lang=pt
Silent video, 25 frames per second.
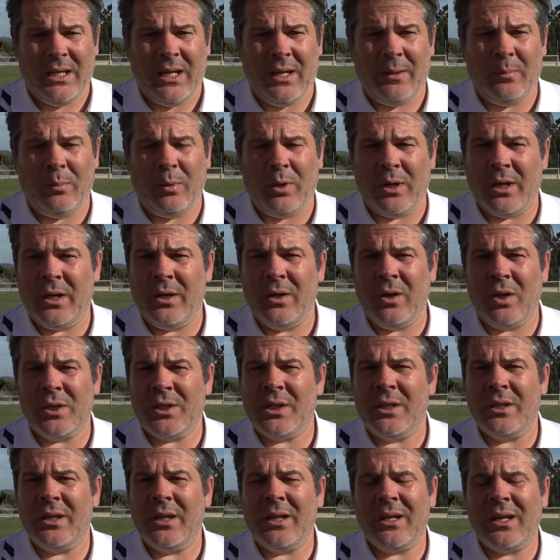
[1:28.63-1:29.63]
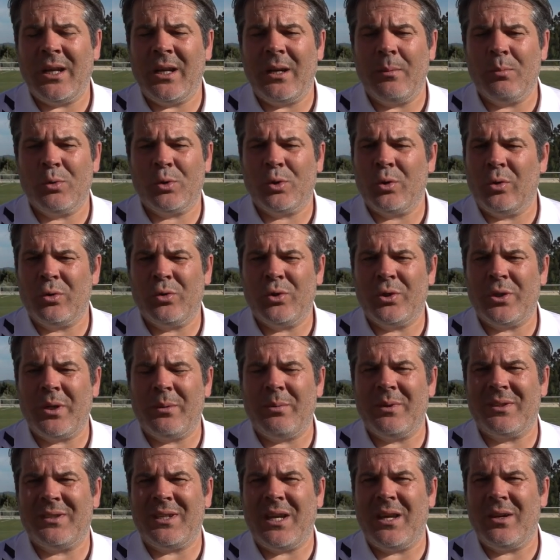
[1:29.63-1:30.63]
embora nós eh, encaramos todos os
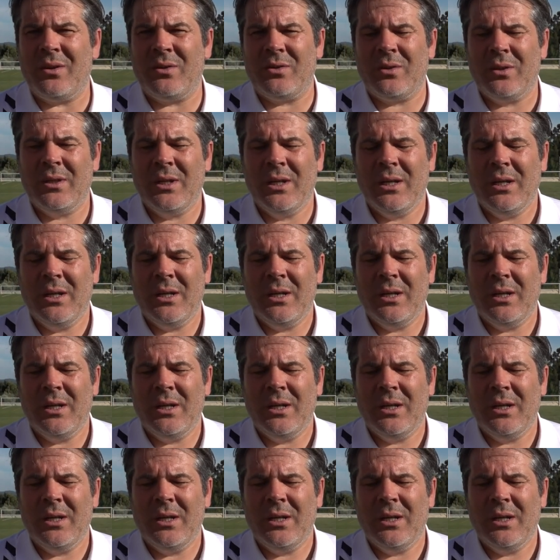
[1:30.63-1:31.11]
adversários